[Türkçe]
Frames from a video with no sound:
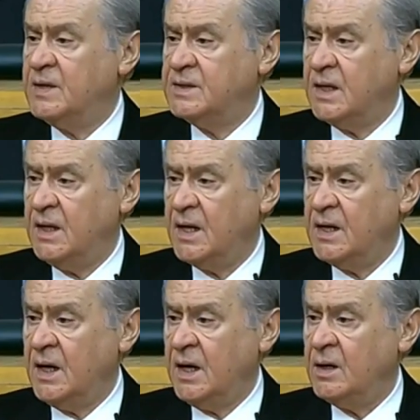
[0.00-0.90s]

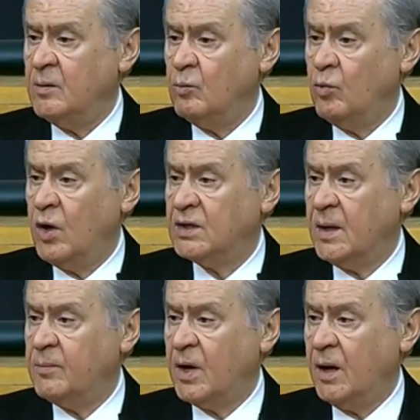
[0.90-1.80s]
benzerlerine
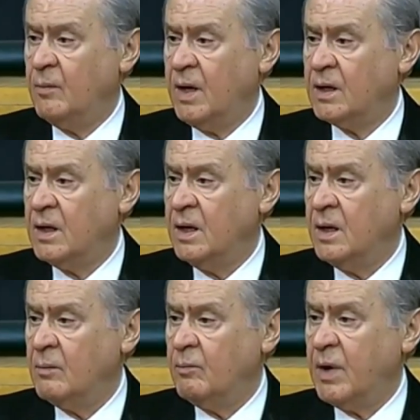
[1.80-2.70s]
muhatap kalmak
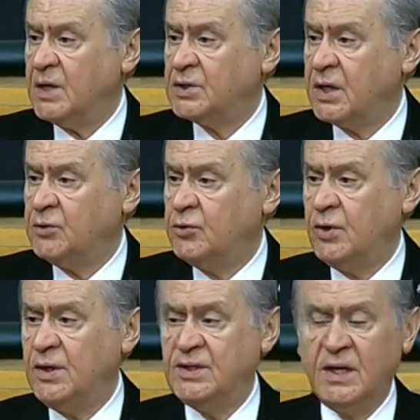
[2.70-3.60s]
başka
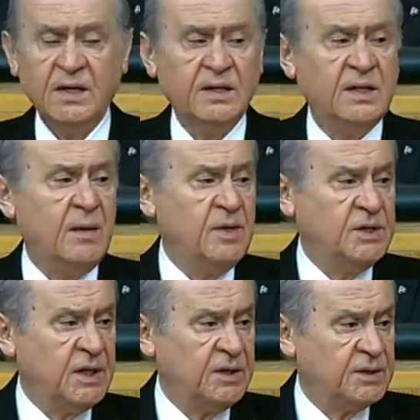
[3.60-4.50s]
türlü izah
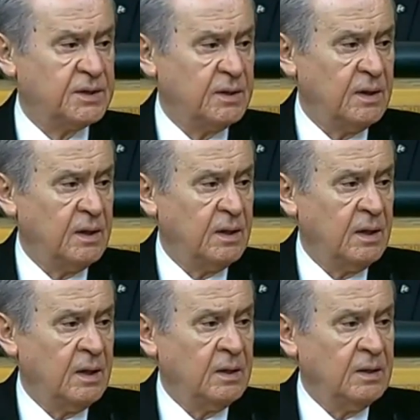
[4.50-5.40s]
edilemeyecektir.
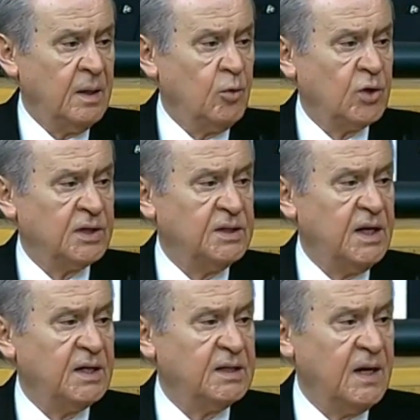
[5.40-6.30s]

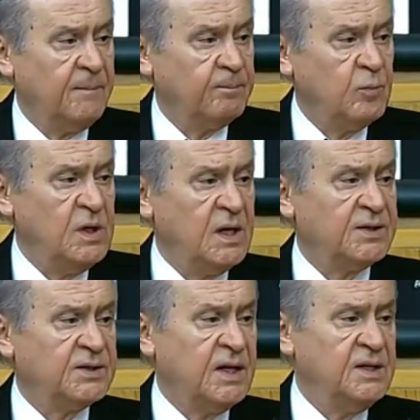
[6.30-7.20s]
Demokrasilerde
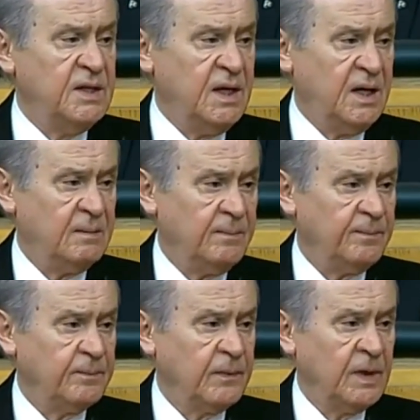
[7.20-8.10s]
mirastan yiyen,
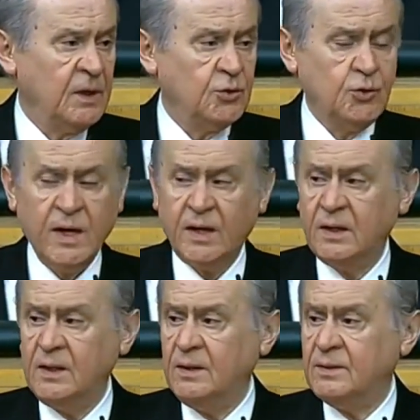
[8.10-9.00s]

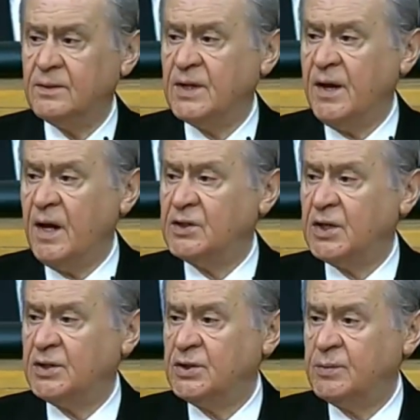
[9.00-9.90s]
sürekli sanal
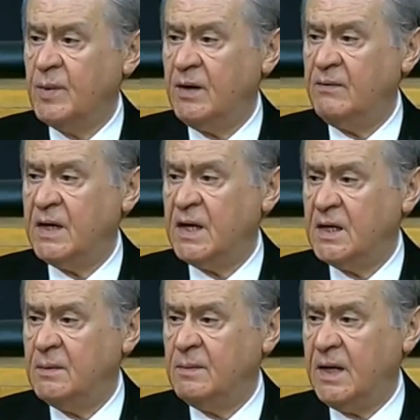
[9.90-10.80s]
çatışma ve
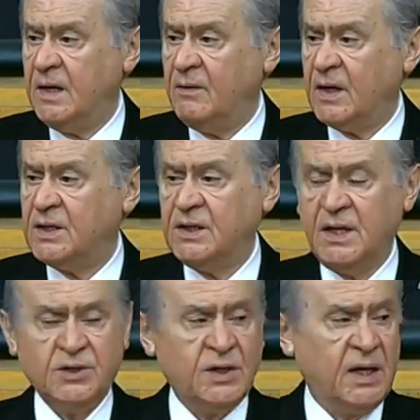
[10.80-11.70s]
gerilimlerle vakit
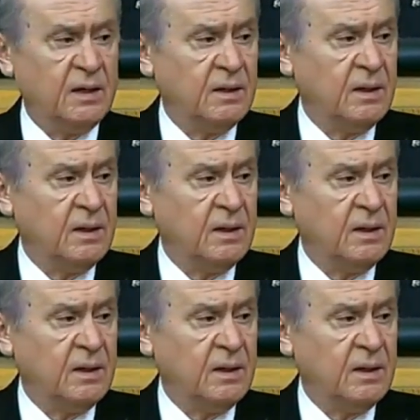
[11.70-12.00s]
geçiren,